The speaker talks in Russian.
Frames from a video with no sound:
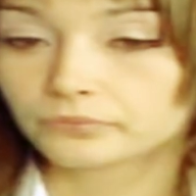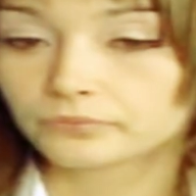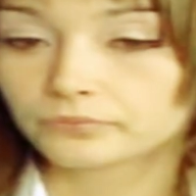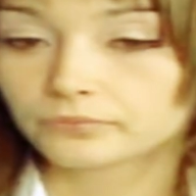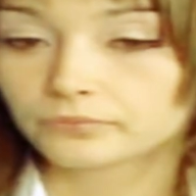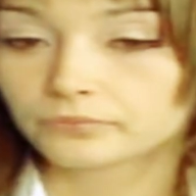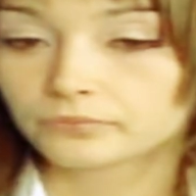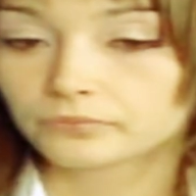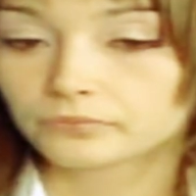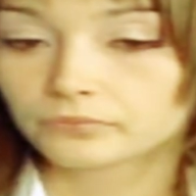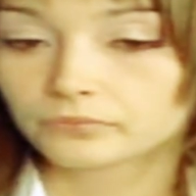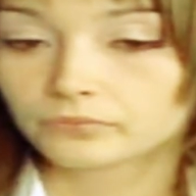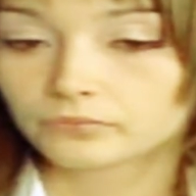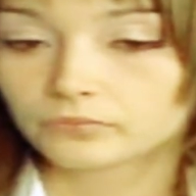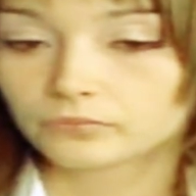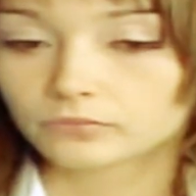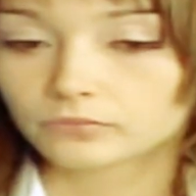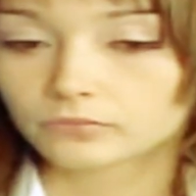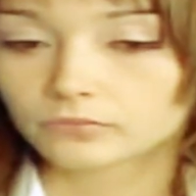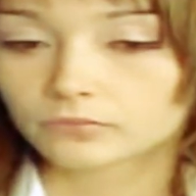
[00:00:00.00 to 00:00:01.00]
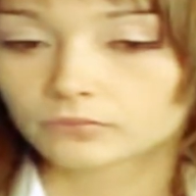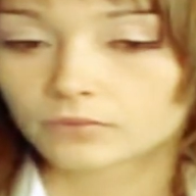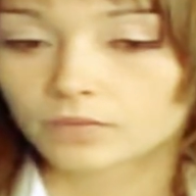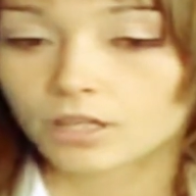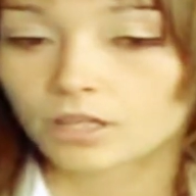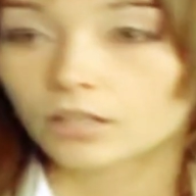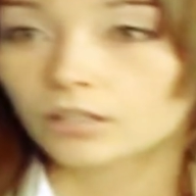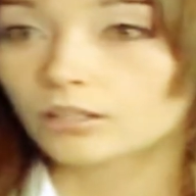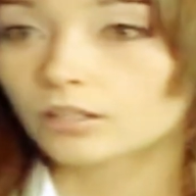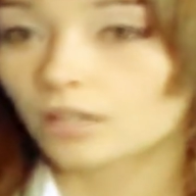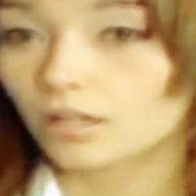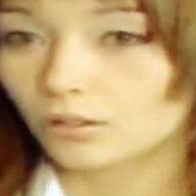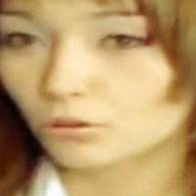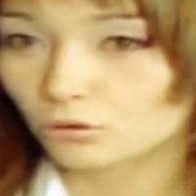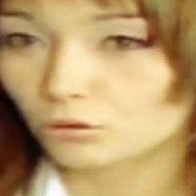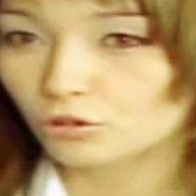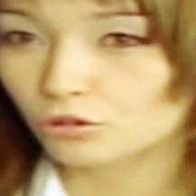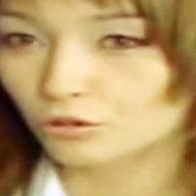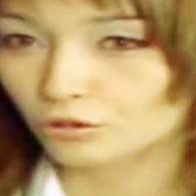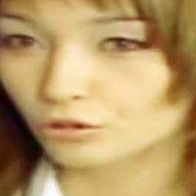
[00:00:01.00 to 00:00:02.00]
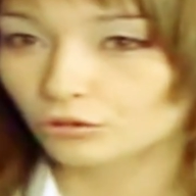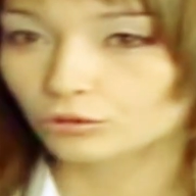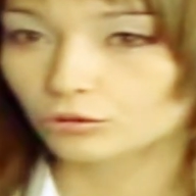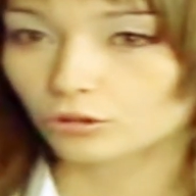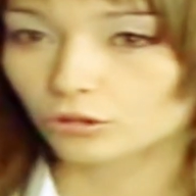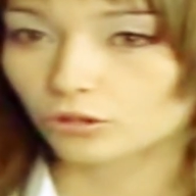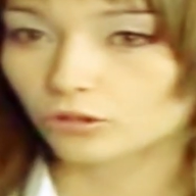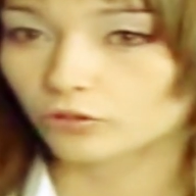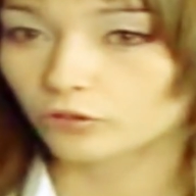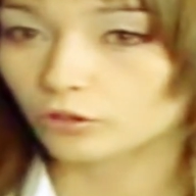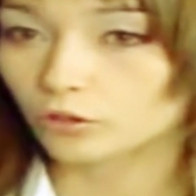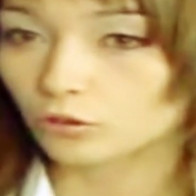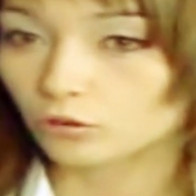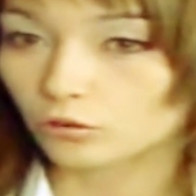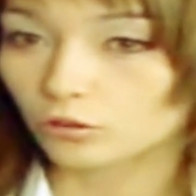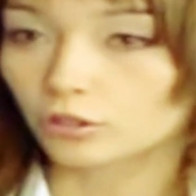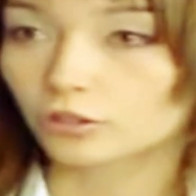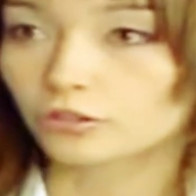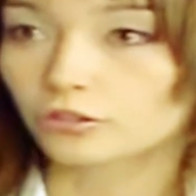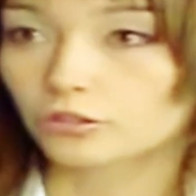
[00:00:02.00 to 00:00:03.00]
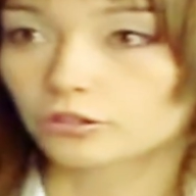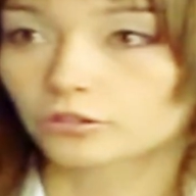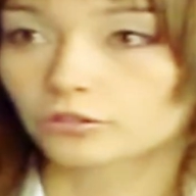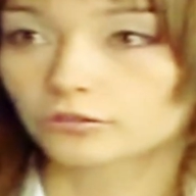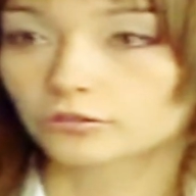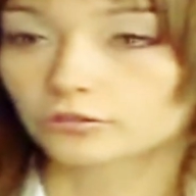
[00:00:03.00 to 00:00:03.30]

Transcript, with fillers: А где вы учились? Я окончила художественный колледж